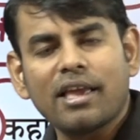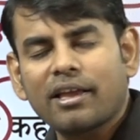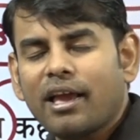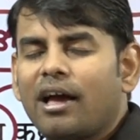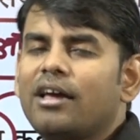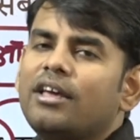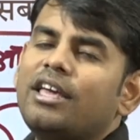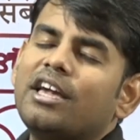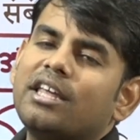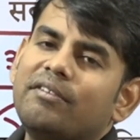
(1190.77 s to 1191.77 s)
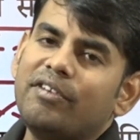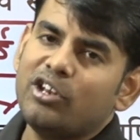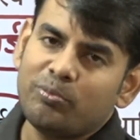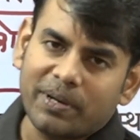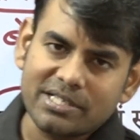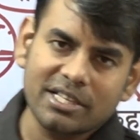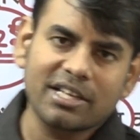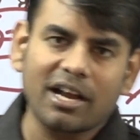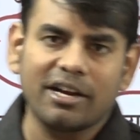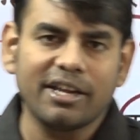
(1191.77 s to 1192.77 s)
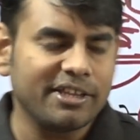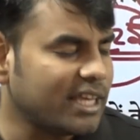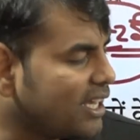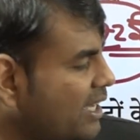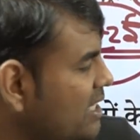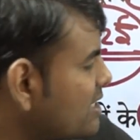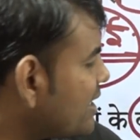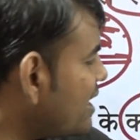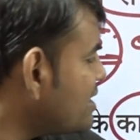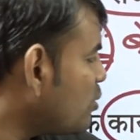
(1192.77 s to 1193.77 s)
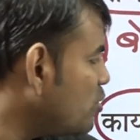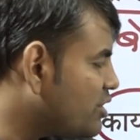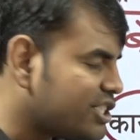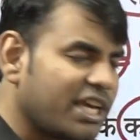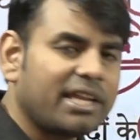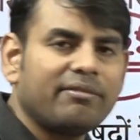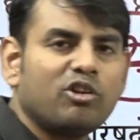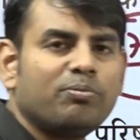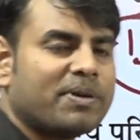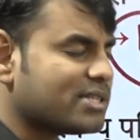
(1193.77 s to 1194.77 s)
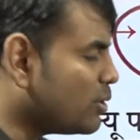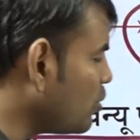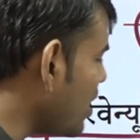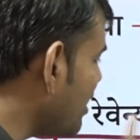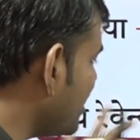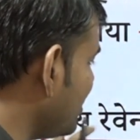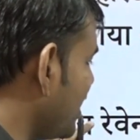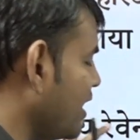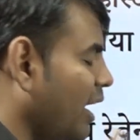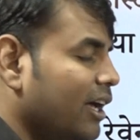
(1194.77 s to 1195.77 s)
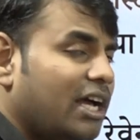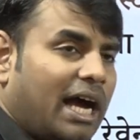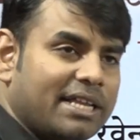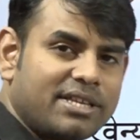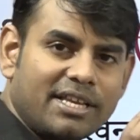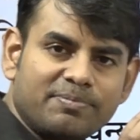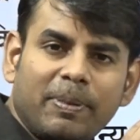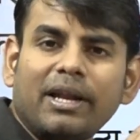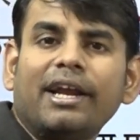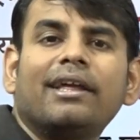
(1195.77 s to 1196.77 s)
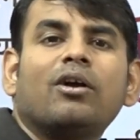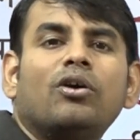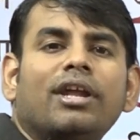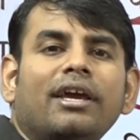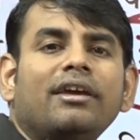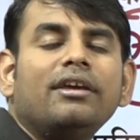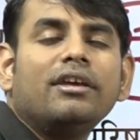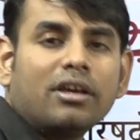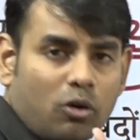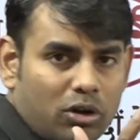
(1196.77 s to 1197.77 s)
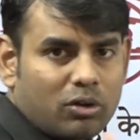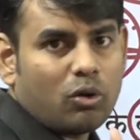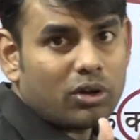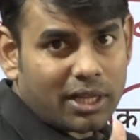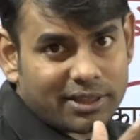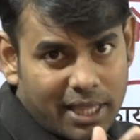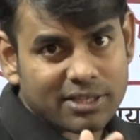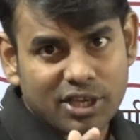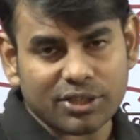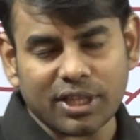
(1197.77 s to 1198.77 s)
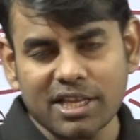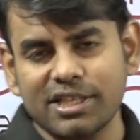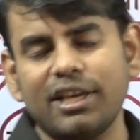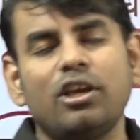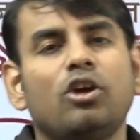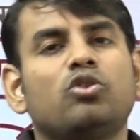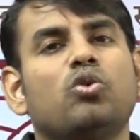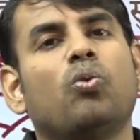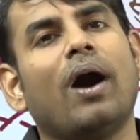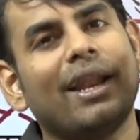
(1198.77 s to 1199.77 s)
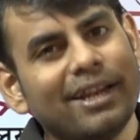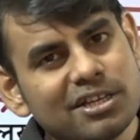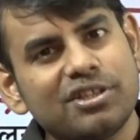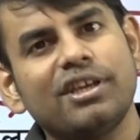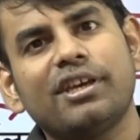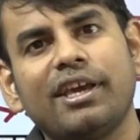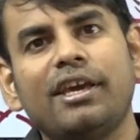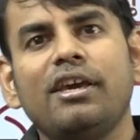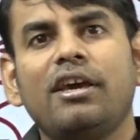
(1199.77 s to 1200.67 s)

किया गया एक रेवेन्यू परिषद का गठन किया गया इस तरह से कुल छह रेवेन्यू परिषदों का गठन किया गया अच्छा इस पर हेड कौन है कौन कौन अध्यक्ष एक तरह से तो वारेन एस्टिंग के